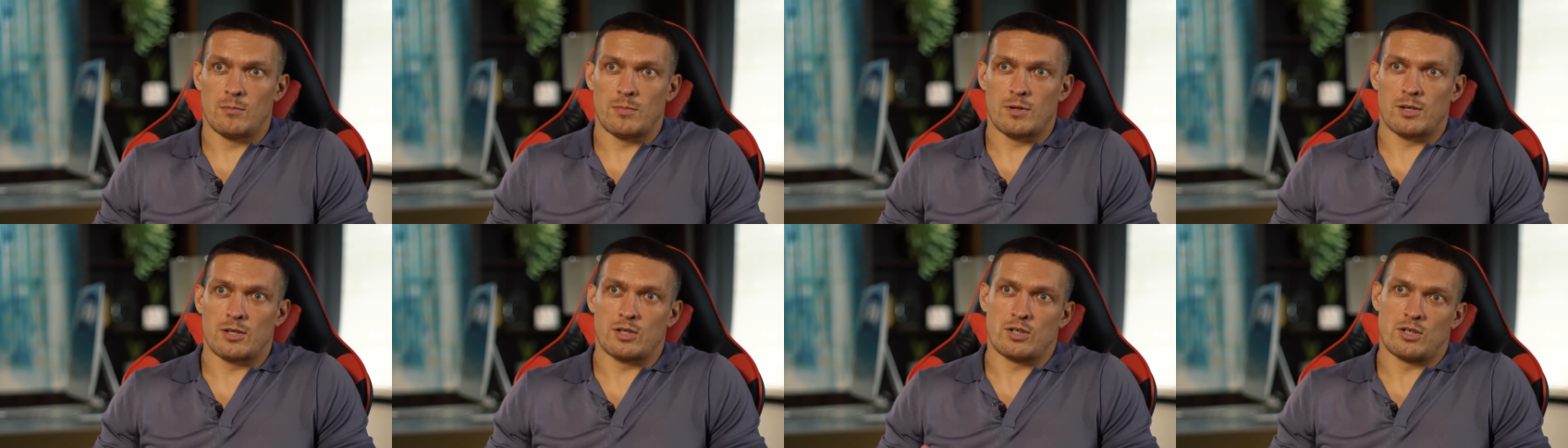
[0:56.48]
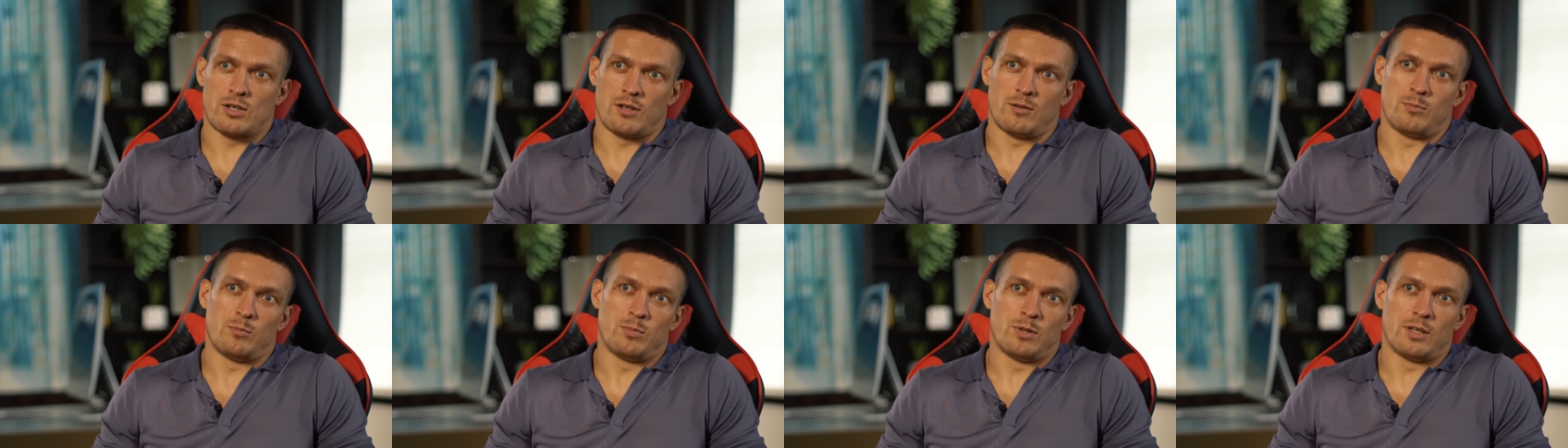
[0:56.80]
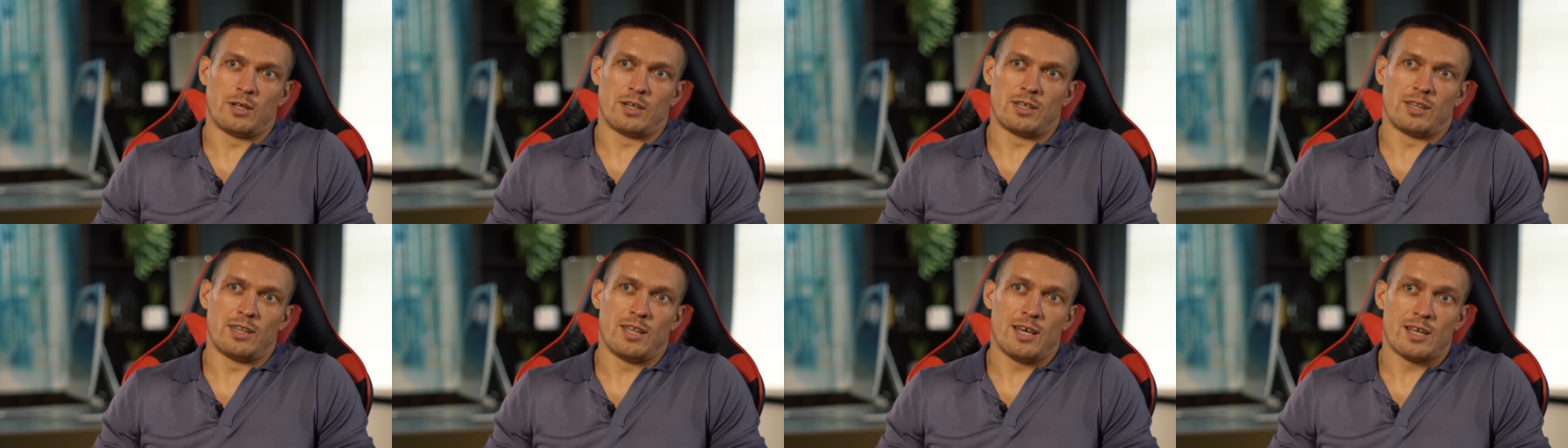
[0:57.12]
прочитал
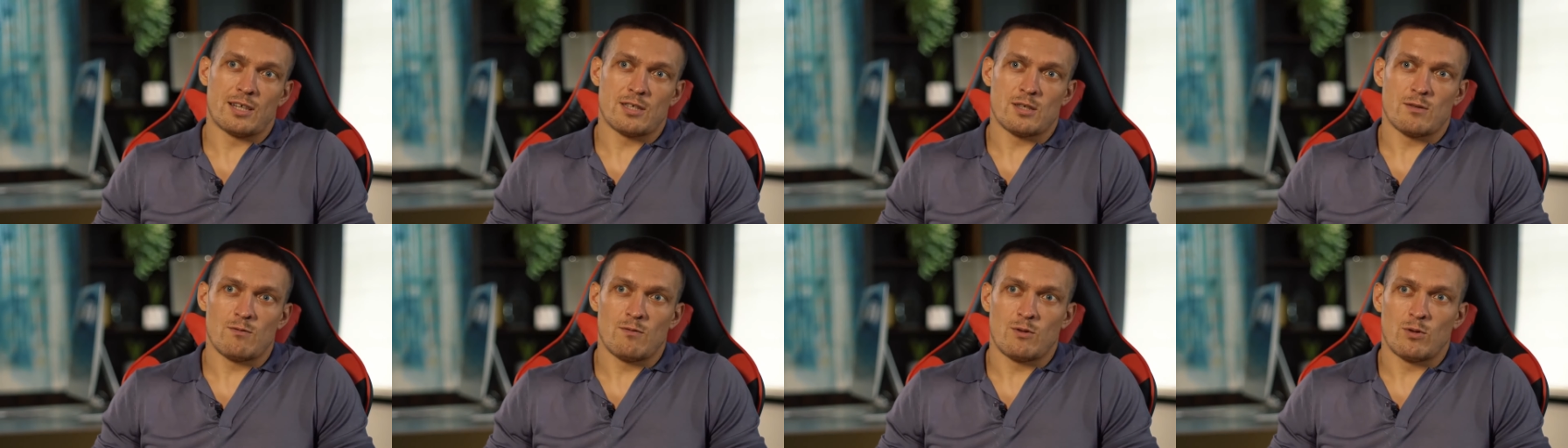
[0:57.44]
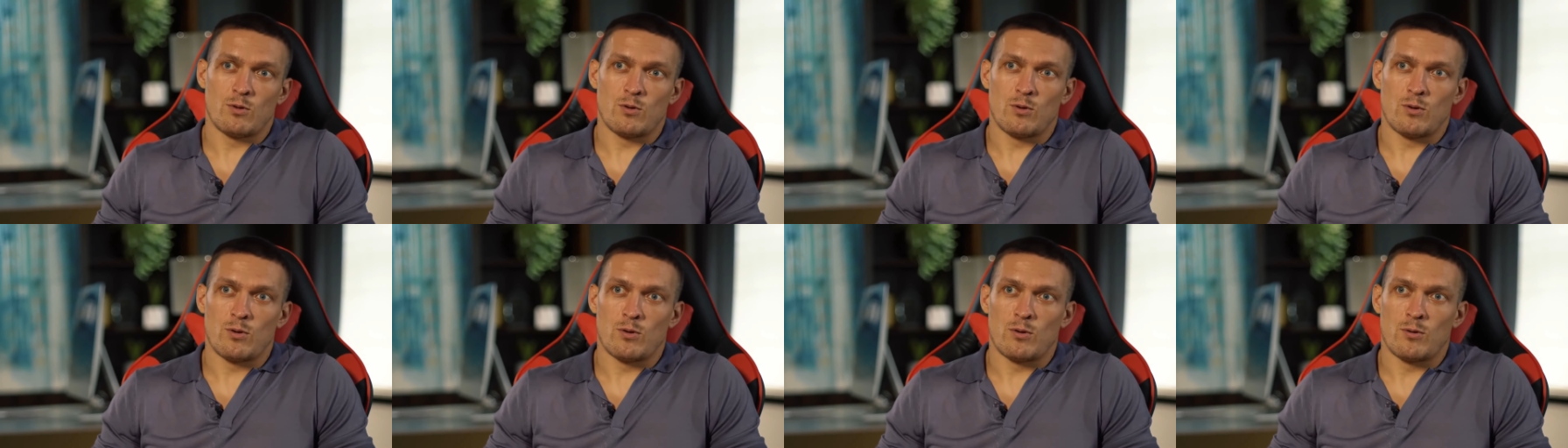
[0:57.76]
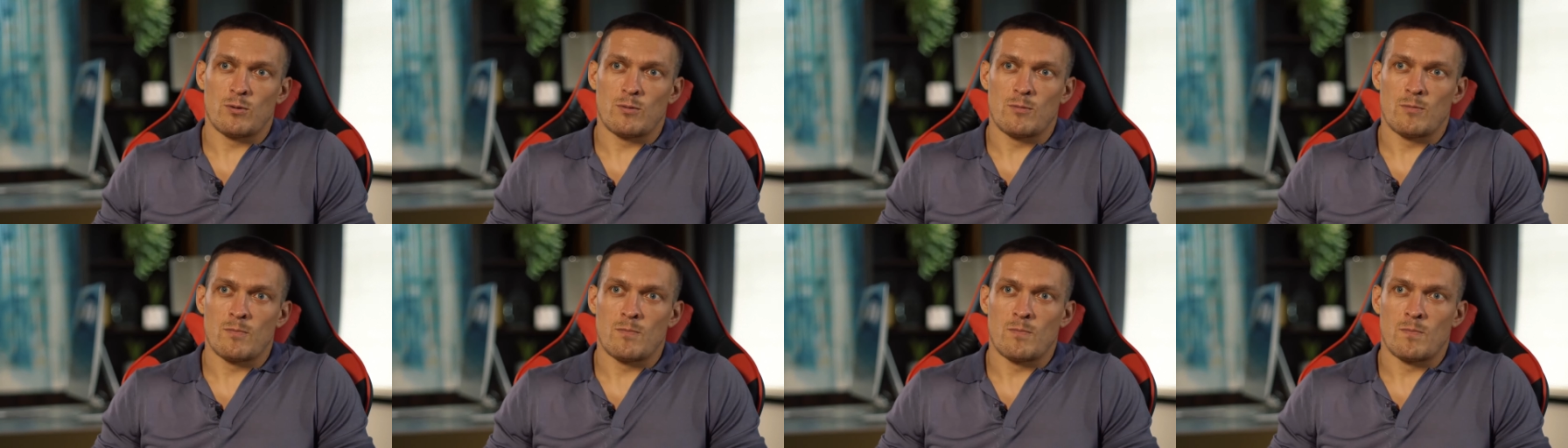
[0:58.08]

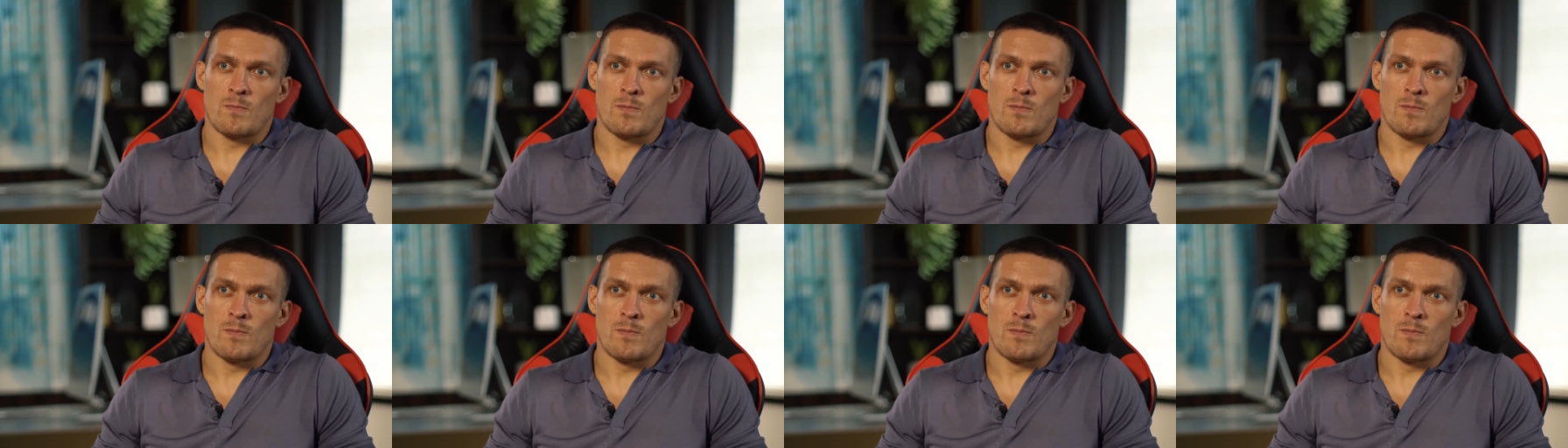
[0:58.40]
благодарственную,